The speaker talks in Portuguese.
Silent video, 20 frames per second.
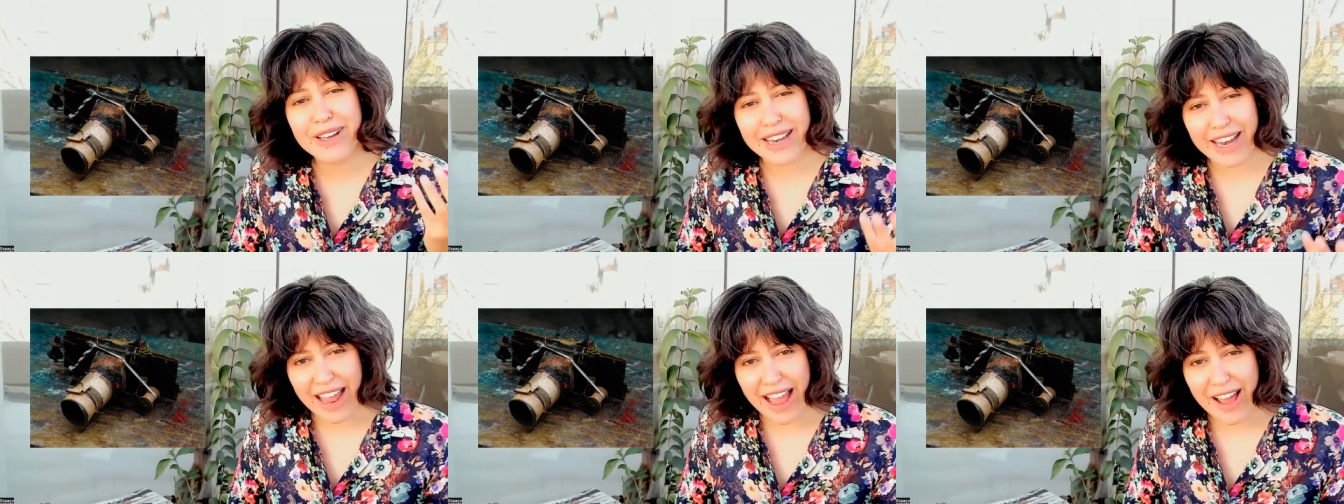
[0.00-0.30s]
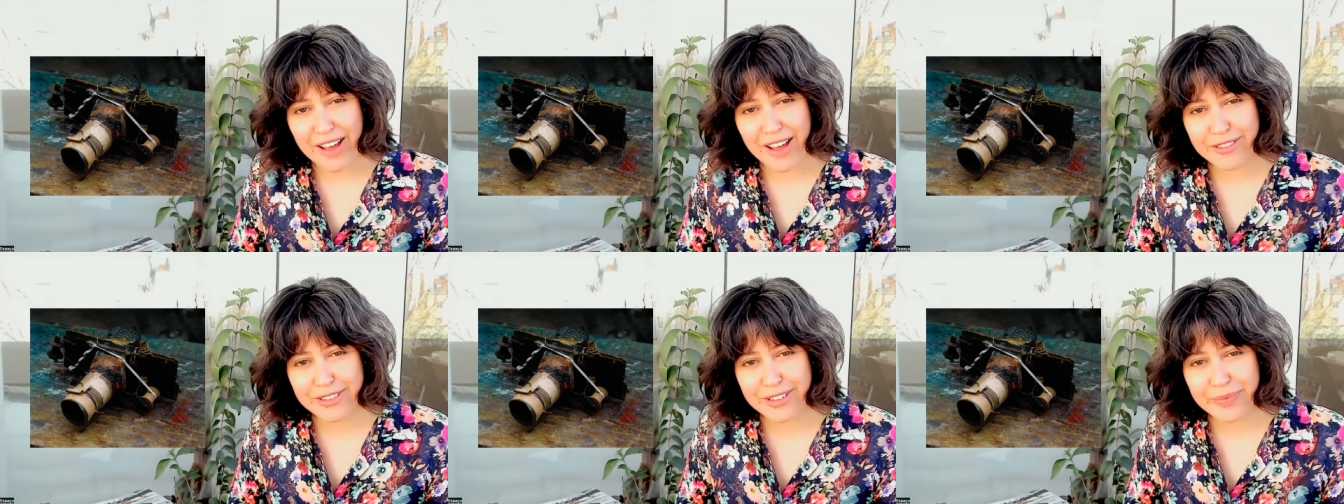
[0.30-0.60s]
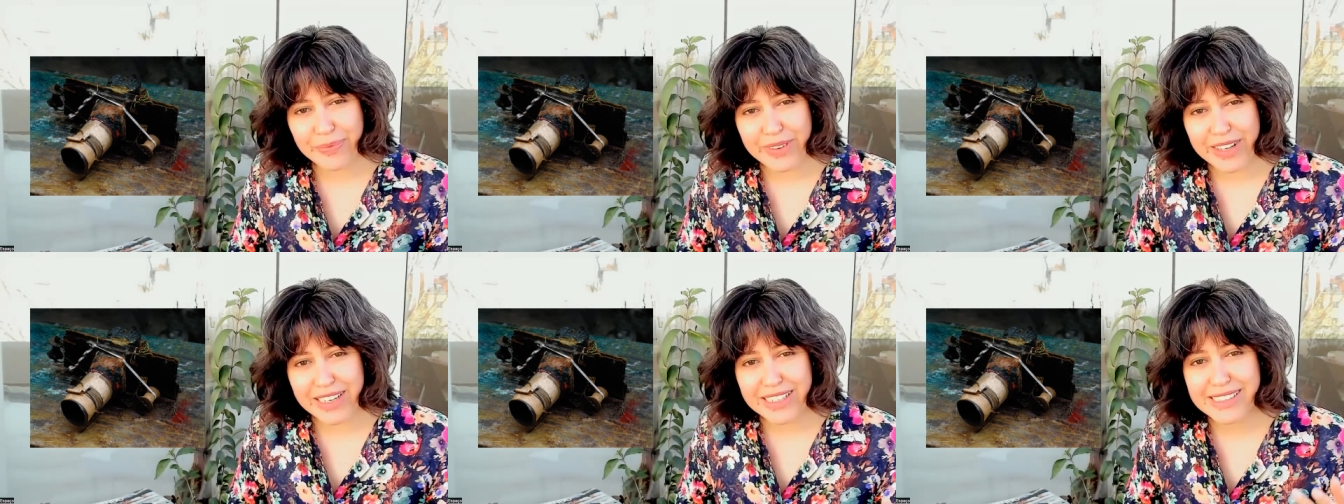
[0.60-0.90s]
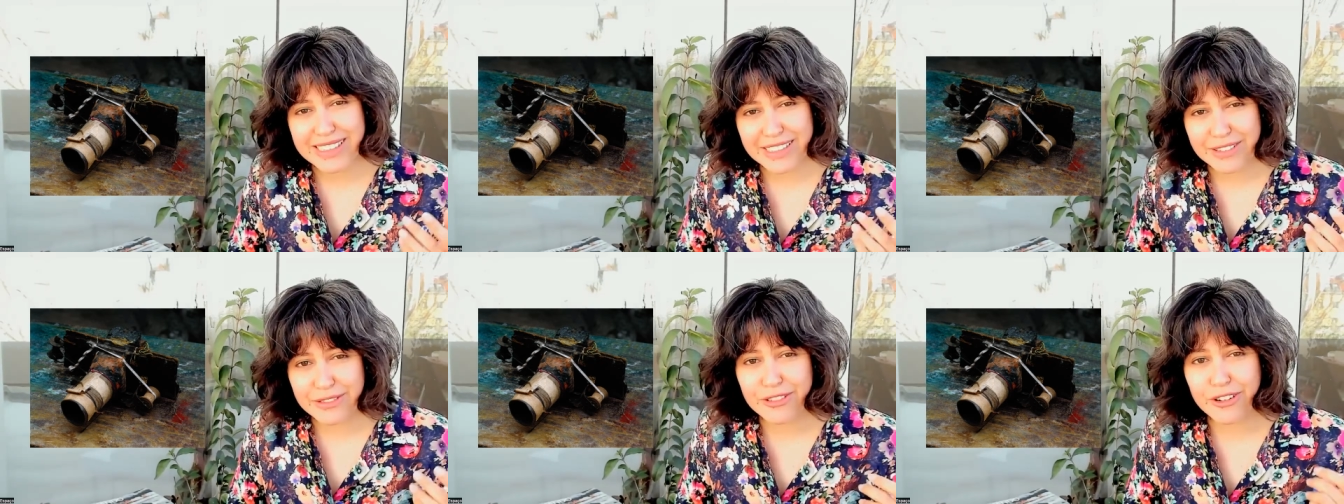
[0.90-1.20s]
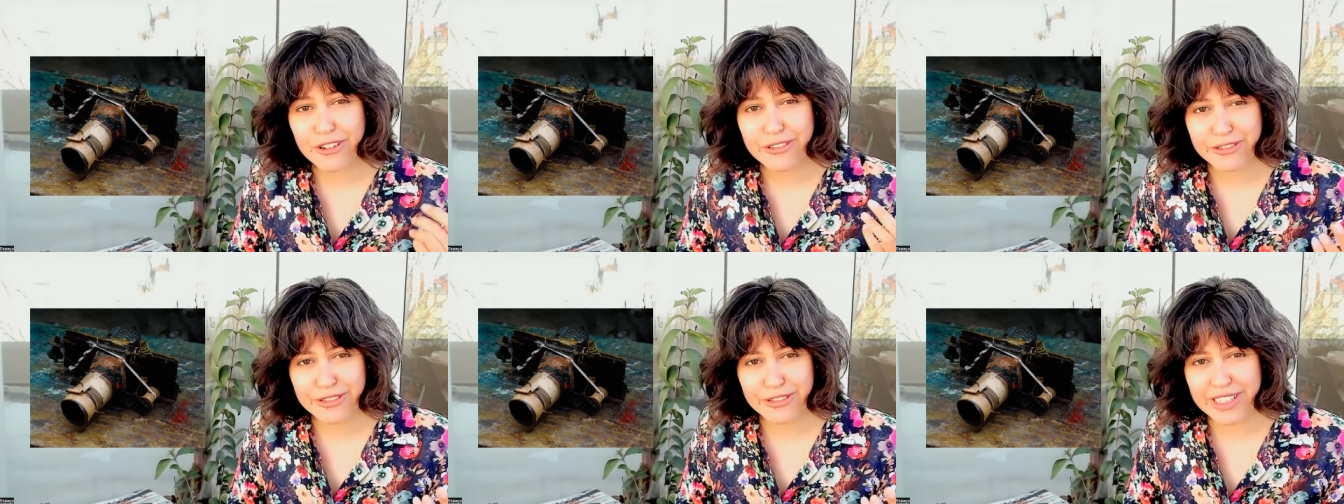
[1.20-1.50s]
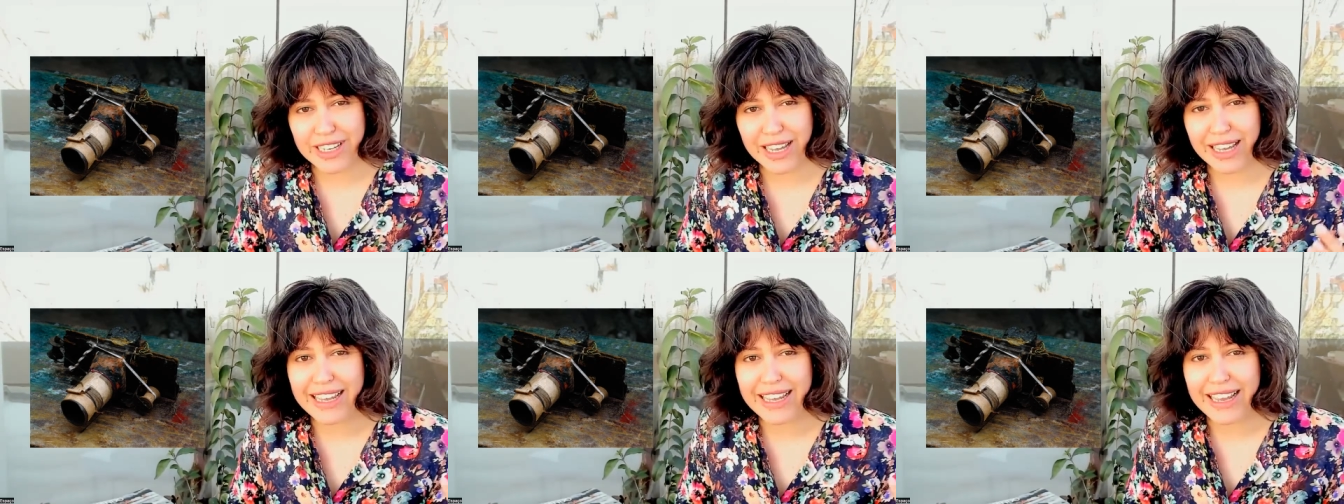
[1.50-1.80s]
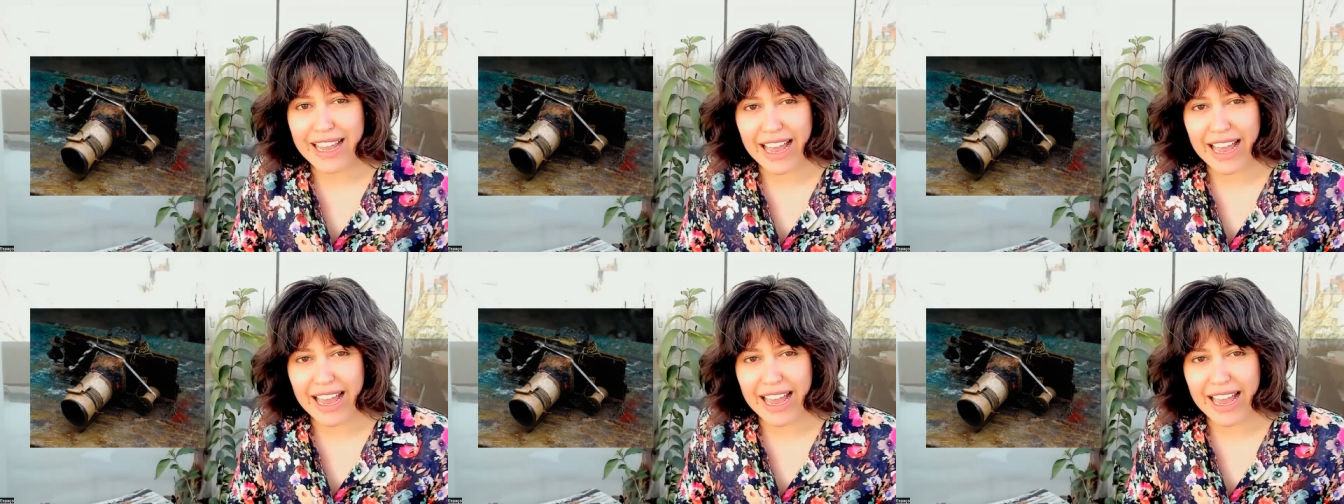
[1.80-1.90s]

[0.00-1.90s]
criava e desenvolvia em